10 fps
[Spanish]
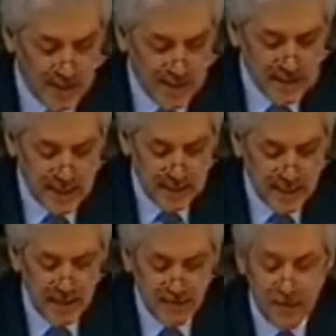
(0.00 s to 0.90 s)

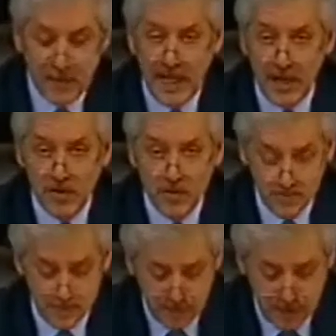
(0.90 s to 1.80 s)
27 de febrero
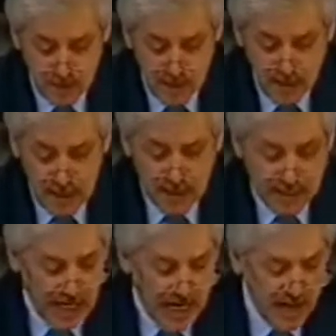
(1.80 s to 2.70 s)

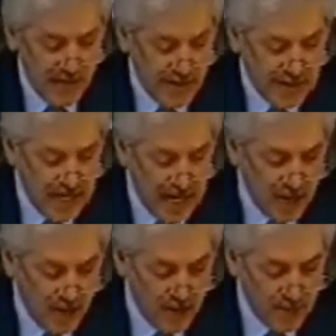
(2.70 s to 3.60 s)
que han
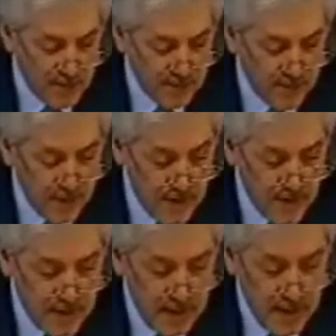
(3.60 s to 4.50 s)
afectado
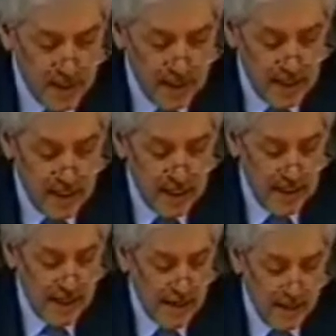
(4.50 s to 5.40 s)

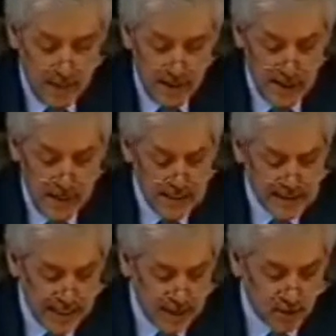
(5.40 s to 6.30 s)
eh, el
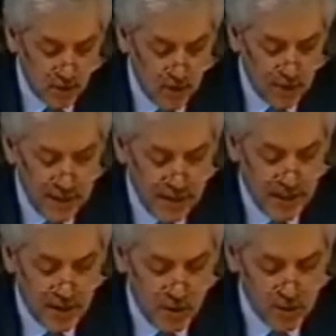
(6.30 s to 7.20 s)
centro y
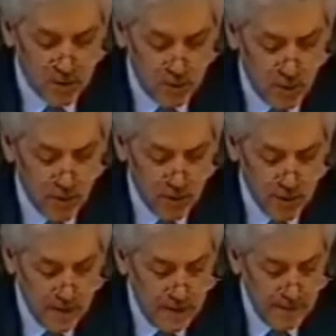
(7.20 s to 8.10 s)
región sur
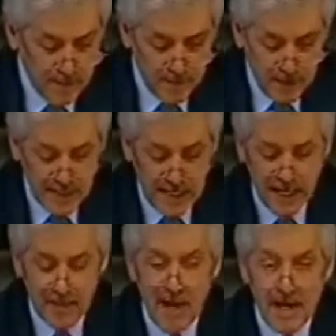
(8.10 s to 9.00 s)
de
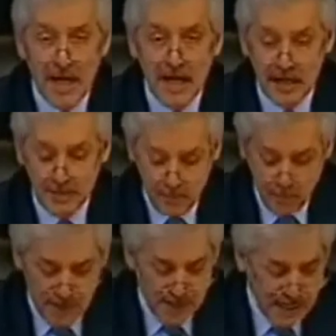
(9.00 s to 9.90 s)
la hermana
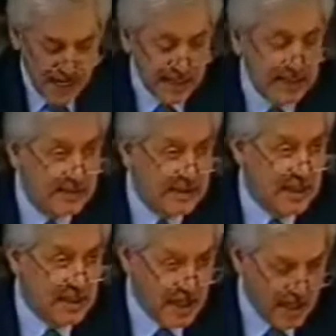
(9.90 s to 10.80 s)
República
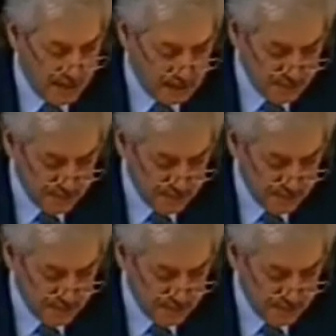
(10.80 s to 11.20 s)
de Chile.